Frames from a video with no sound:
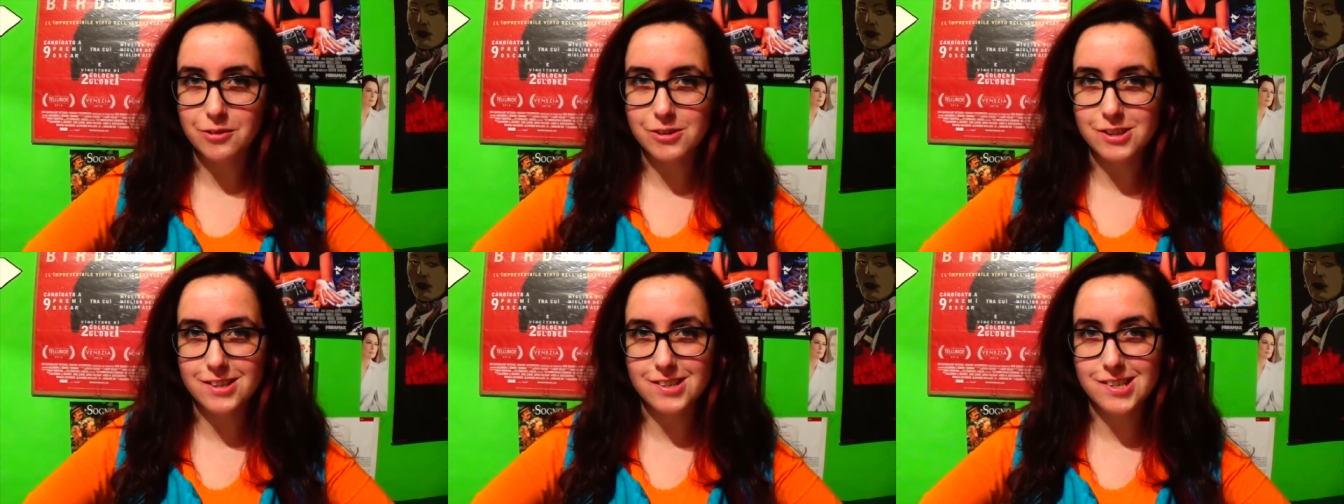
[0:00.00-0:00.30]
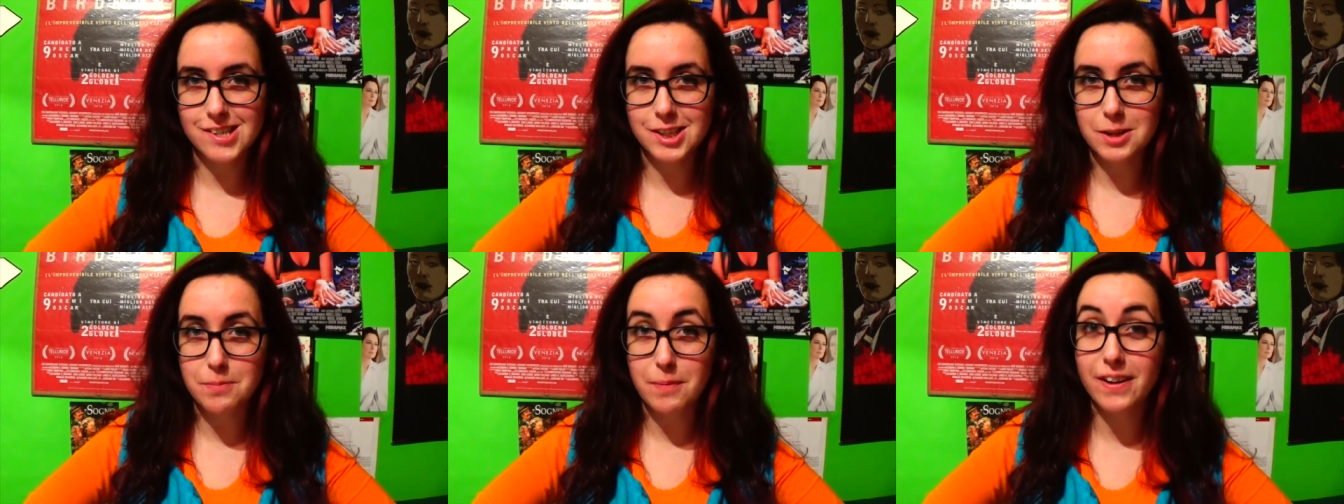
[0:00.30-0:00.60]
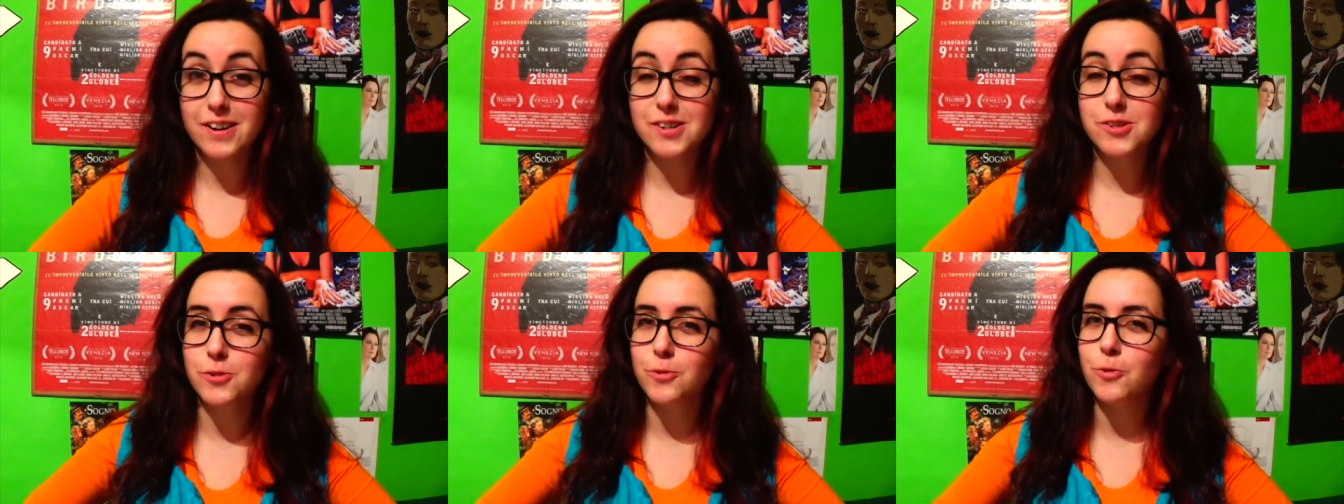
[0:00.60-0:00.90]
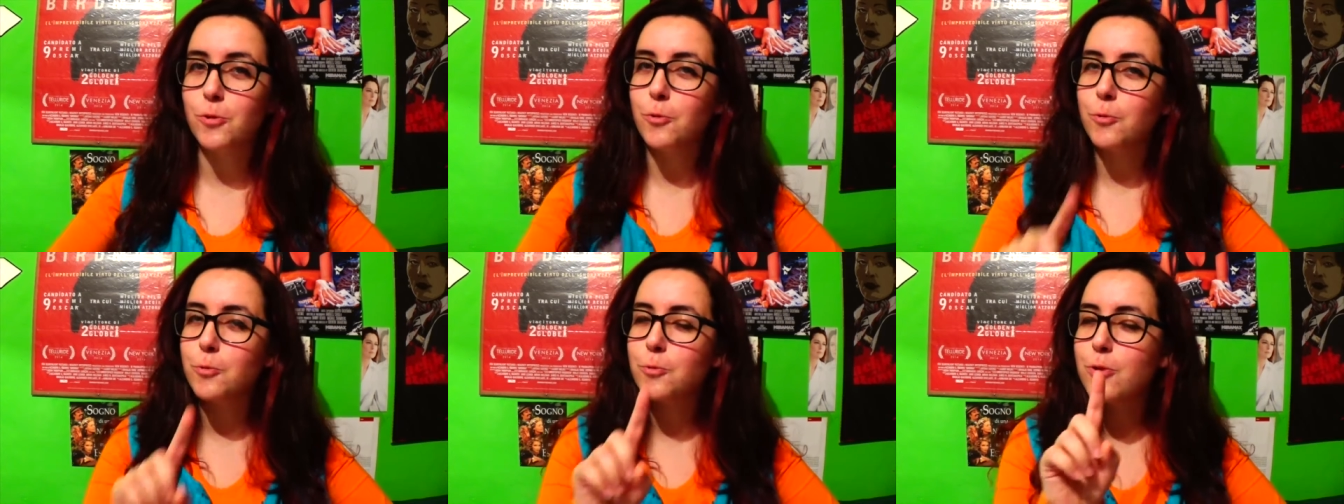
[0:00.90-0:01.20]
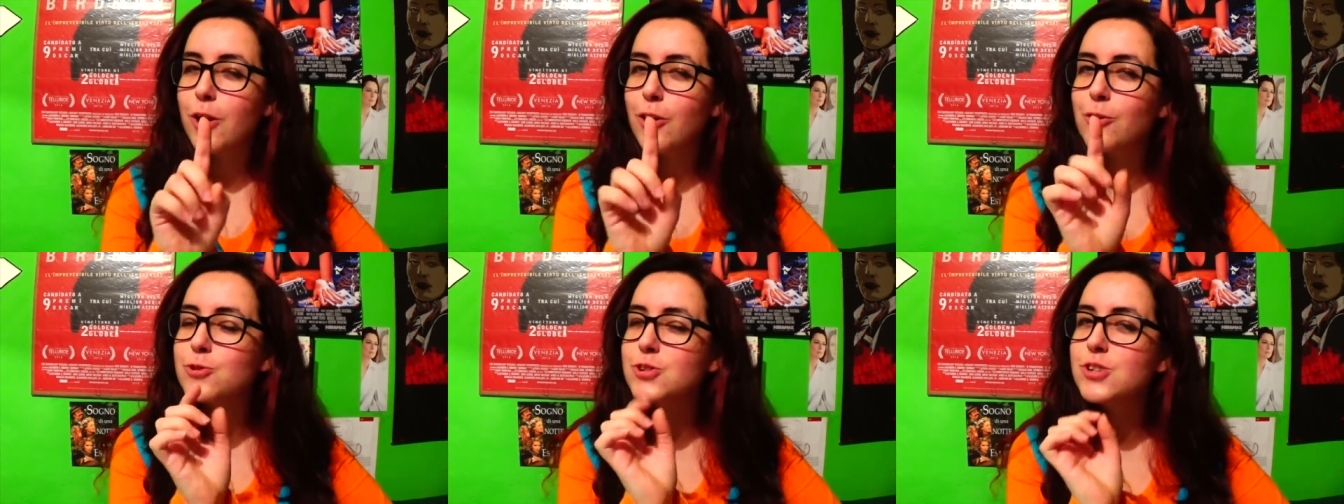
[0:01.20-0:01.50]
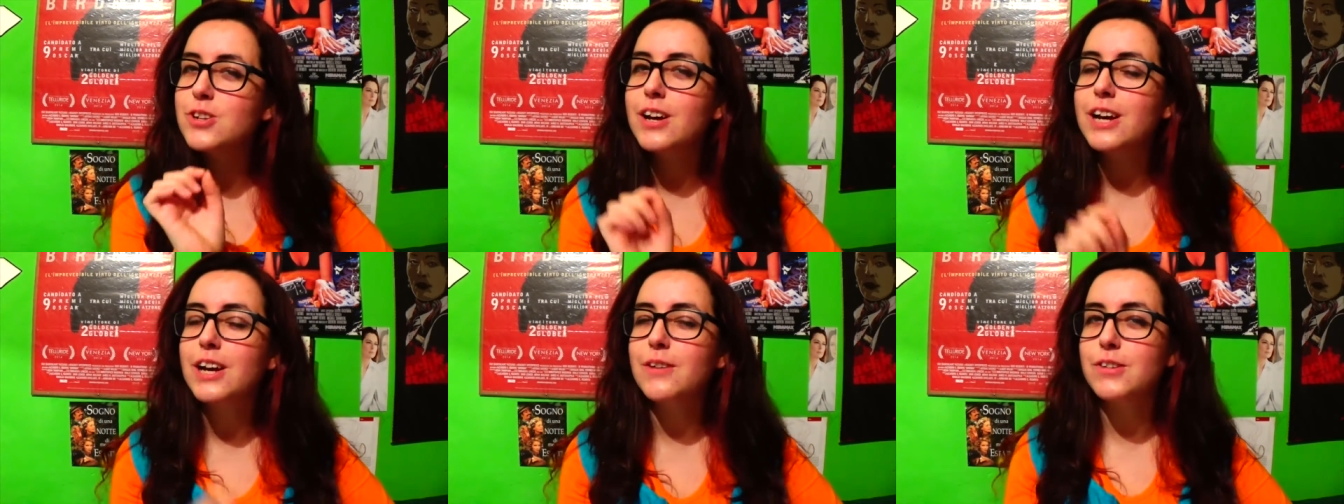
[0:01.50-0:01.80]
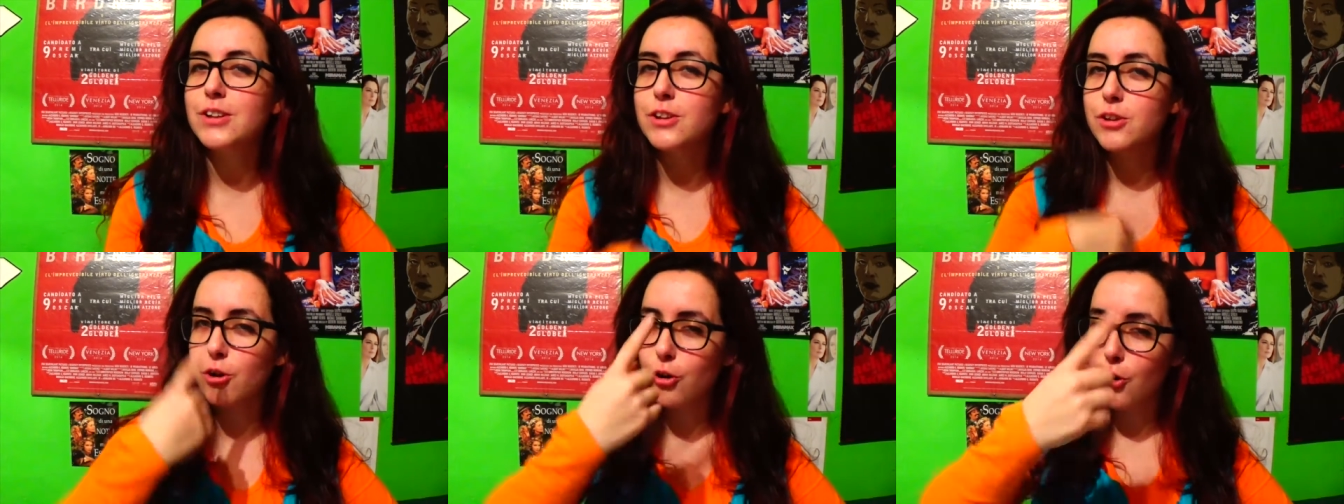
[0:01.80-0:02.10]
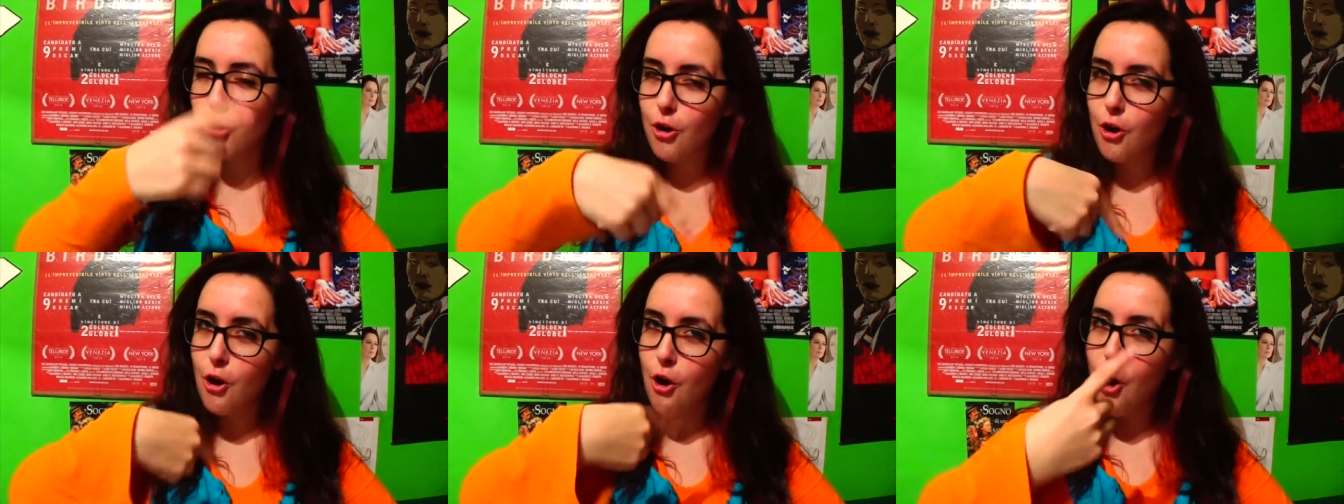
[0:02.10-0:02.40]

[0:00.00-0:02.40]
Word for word: questa settimana se non una cosina che vi dirò